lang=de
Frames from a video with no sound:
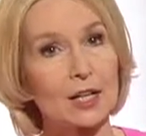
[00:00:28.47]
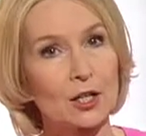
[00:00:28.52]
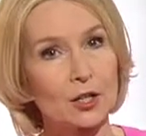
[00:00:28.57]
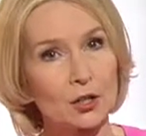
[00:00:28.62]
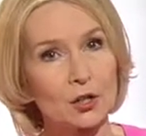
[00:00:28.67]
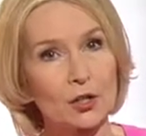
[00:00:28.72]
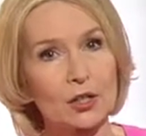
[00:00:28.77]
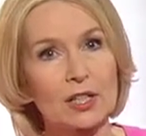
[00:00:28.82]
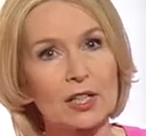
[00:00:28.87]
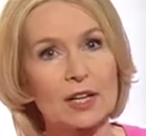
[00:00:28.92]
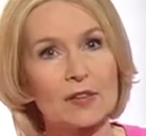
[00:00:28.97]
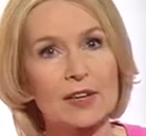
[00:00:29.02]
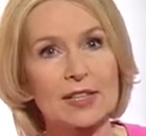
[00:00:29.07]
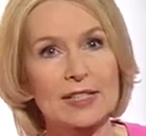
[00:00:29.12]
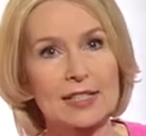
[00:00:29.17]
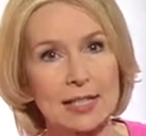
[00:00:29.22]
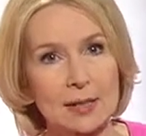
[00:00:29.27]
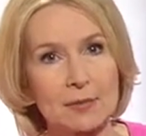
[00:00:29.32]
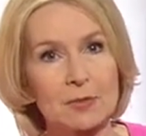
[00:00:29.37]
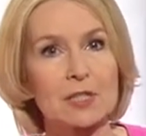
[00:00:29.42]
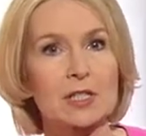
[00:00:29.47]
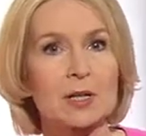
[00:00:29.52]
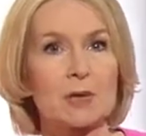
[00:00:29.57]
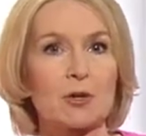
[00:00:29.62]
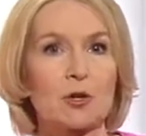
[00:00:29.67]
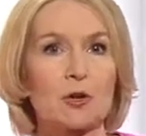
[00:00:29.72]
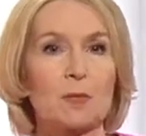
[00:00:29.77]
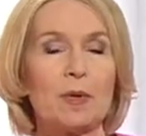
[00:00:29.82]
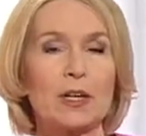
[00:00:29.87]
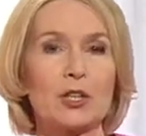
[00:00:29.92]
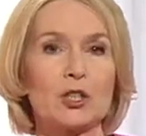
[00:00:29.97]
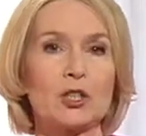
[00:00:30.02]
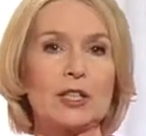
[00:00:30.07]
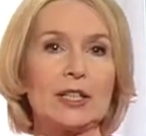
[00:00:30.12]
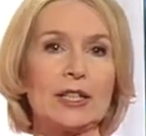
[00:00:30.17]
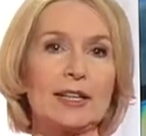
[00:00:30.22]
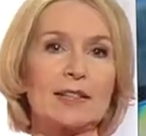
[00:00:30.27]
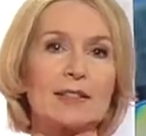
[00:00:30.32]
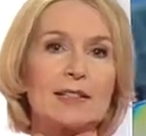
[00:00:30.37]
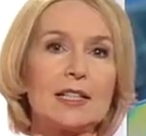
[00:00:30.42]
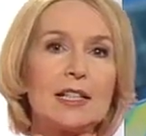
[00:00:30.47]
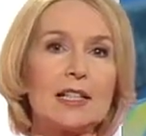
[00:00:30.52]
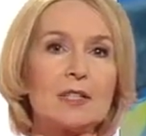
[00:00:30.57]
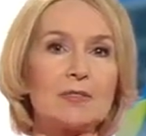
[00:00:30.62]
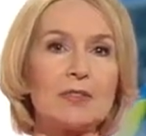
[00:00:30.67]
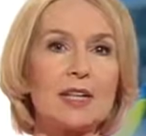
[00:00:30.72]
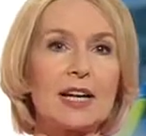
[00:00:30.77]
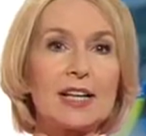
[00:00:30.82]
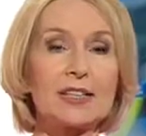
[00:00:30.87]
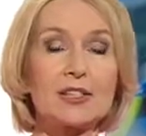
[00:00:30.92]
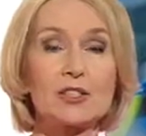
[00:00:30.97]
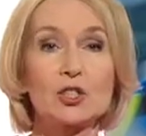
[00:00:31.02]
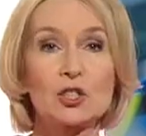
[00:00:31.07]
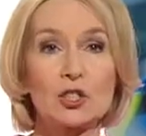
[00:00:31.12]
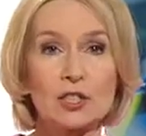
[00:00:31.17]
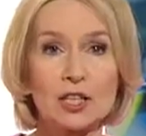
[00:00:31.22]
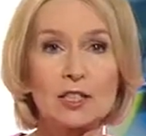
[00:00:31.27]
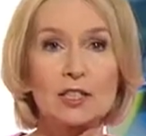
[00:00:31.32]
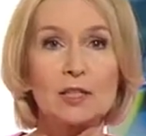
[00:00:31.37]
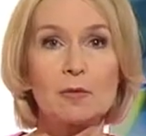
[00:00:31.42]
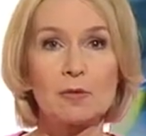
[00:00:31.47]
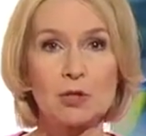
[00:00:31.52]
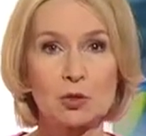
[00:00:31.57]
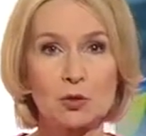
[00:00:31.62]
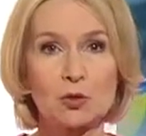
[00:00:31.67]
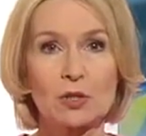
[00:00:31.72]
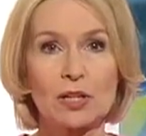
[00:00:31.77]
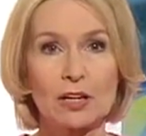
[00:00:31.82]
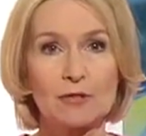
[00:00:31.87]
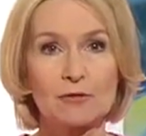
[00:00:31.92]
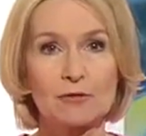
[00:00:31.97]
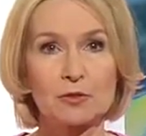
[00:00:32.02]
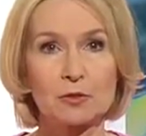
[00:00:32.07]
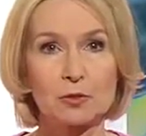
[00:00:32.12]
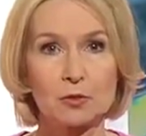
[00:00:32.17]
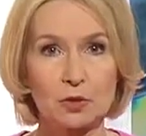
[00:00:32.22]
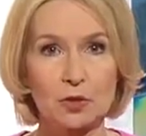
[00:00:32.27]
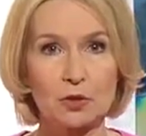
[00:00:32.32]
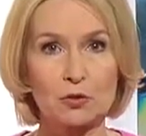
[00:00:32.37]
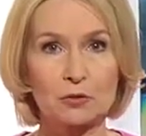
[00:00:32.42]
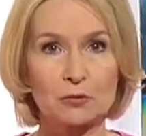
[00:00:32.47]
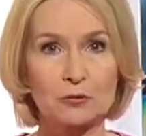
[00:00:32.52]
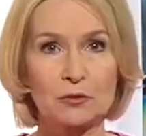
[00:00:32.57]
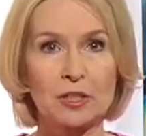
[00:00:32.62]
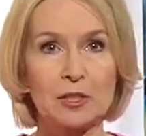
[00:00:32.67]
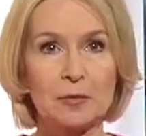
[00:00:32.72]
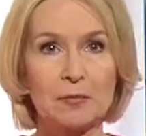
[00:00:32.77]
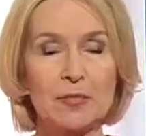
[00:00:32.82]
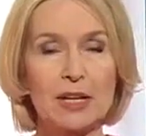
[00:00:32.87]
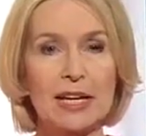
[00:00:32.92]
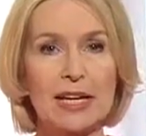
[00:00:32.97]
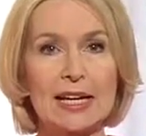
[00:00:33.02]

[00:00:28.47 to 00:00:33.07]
Glücklicherweise gibt es aber noch Menschen, die erste Hilfe leisten, statt nämlich zu gaffen oder zu filmen.